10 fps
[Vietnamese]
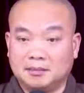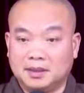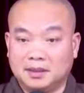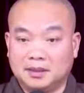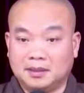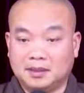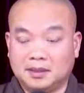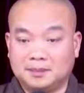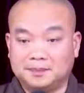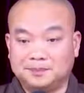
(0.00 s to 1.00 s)
mình
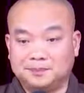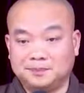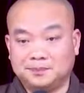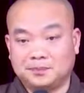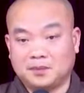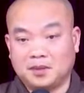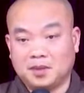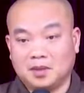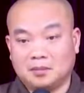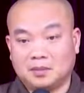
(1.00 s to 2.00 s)
um,
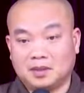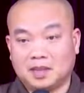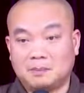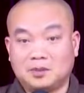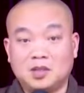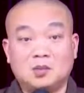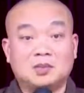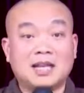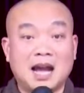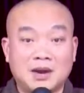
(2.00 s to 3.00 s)
mình tập thể
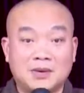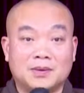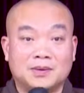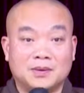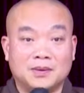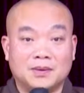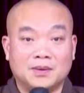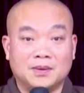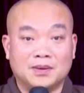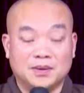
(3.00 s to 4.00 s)
dục thể thao.
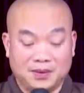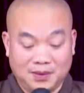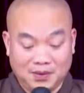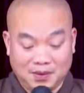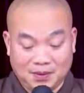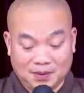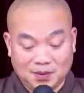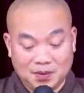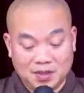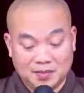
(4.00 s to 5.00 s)

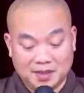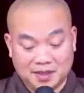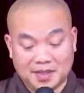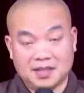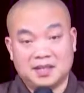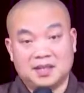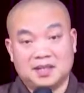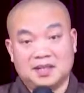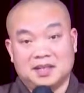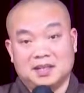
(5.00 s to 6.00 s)
Con người mình á
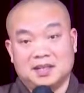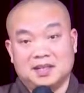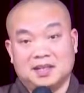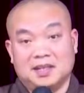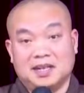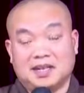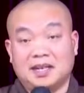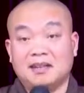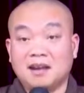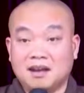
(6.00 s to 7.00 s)
là
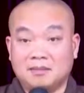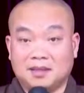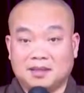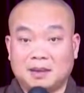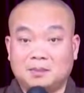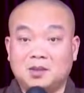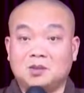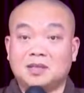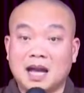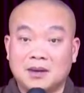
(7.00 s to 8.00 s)
cái nhân mình tập thể
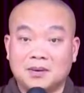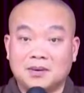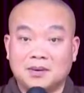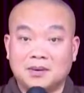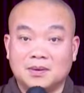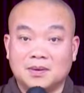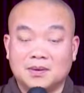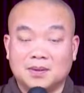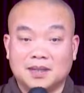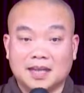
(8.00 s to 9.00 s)
dục thể thao
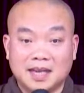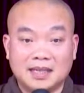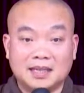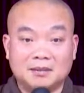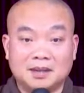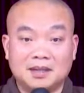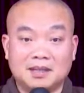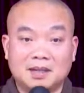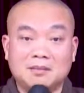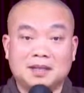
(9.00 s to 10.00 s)
thì ngay trong cái
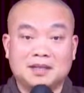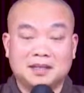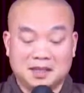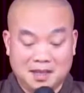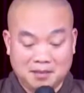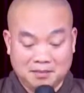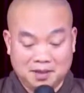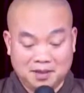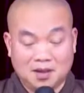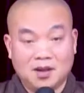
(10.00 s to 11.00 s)
đời sống này
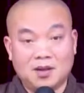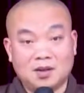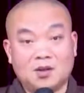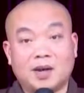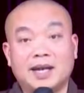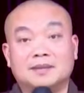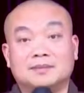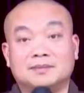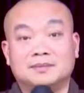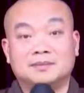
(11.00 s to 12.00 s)
mình có có khỏe
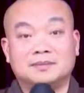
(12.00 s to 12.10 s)
không?